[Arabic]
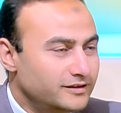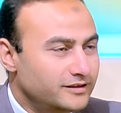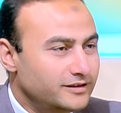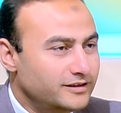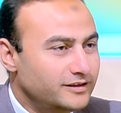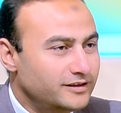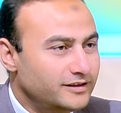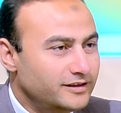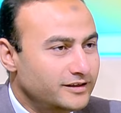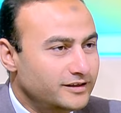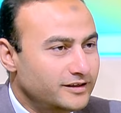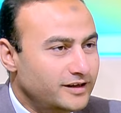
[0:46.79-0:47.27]

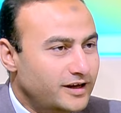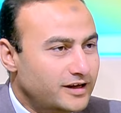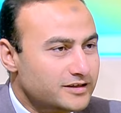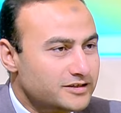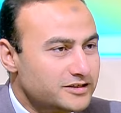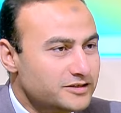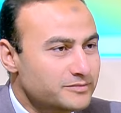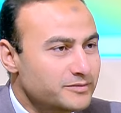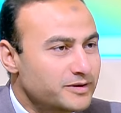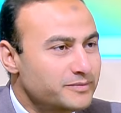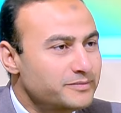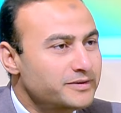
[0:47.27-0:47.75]

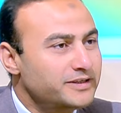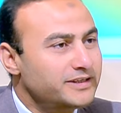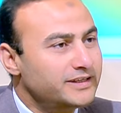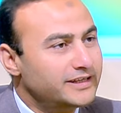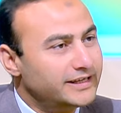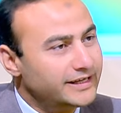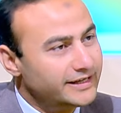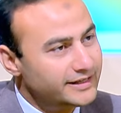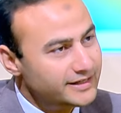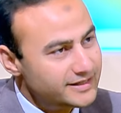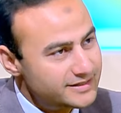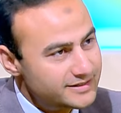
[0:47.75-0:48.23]
العاصمه من
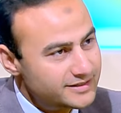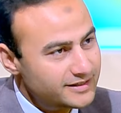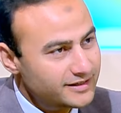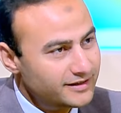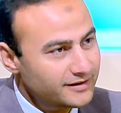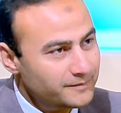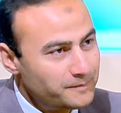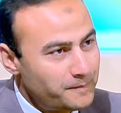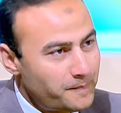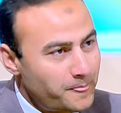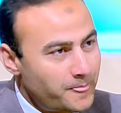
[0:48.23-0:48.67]
اهناسيا